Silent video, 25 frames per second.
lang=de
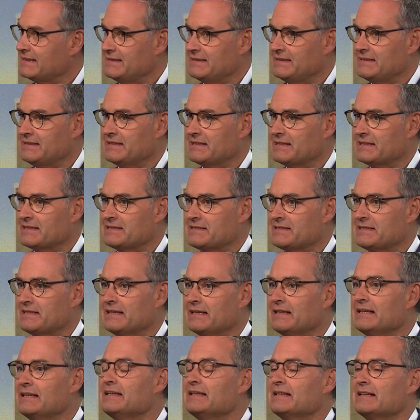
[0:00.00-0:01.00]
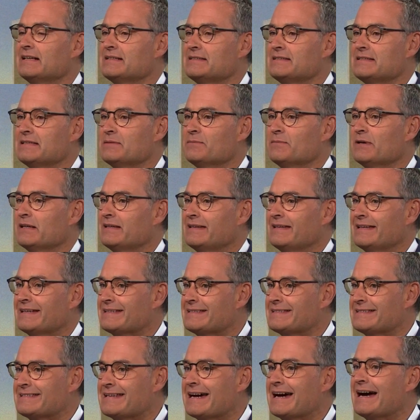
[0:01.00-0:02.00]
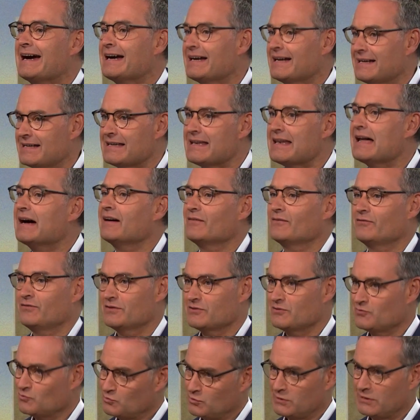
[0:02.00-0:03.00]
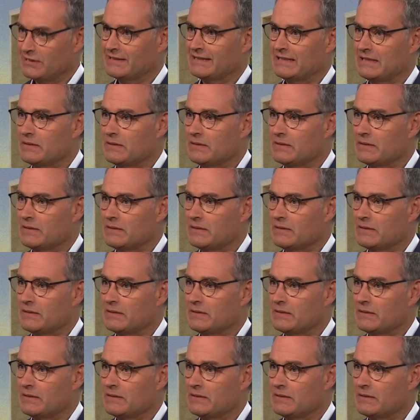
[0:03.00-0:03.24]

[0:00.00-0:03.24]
ich Ihnen ganz ehrlich, als jemand, der tagelang versucht hat,